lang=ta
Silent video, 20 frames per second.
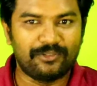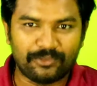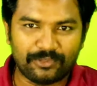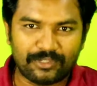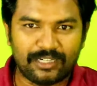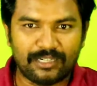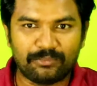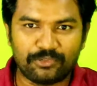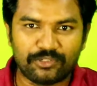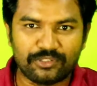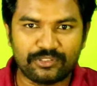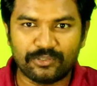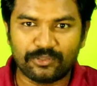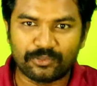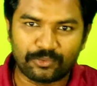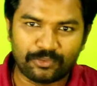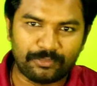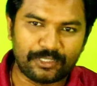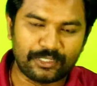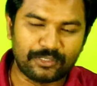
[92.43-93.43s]
உங்களால் முடிஞ்ச
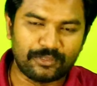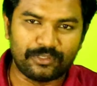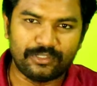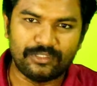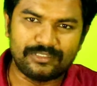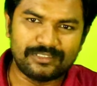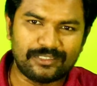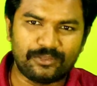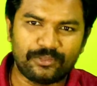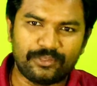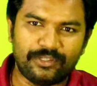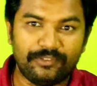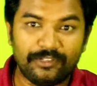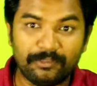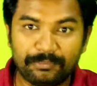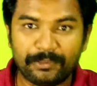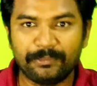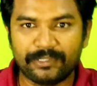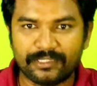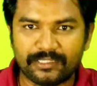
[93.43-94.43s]
ஒரு குறிப்பிட்ட தொகையை சின்ன தொகையை
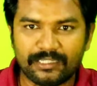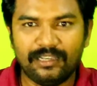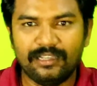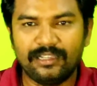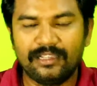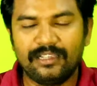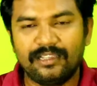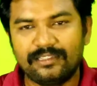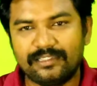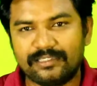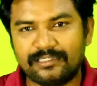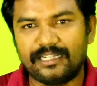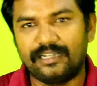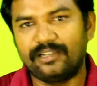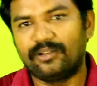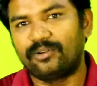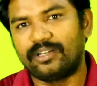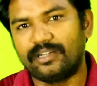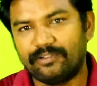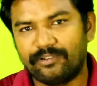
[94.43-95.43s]
விருப்பம் இருந்தால் இந்த
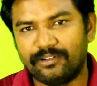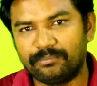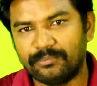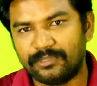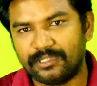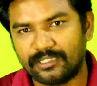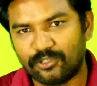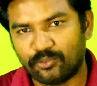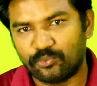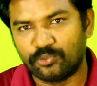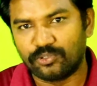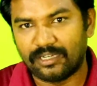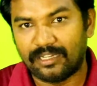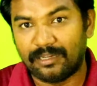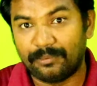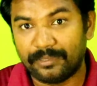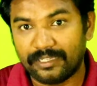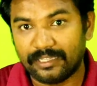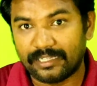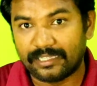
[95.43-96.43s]
சேனலோட டெவலப்மெண்ட்டுக்காக
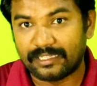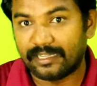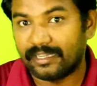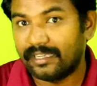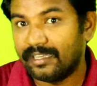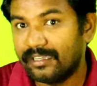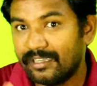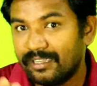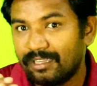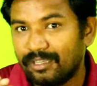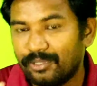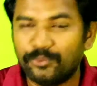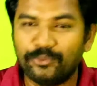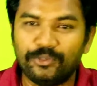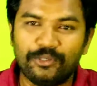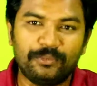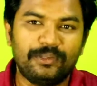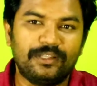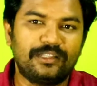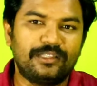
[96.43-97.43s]
கொடுக்கலாம் அப்படிங்கிறதுக்காக
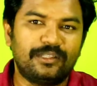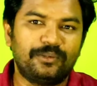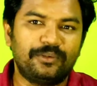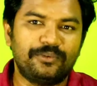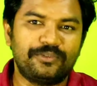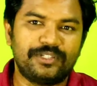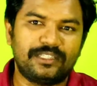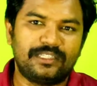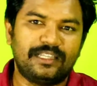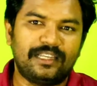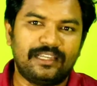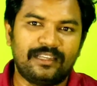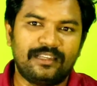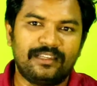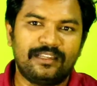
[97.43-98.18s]
யூடியூப்பில் இருந்த ஒரு விஷயத்த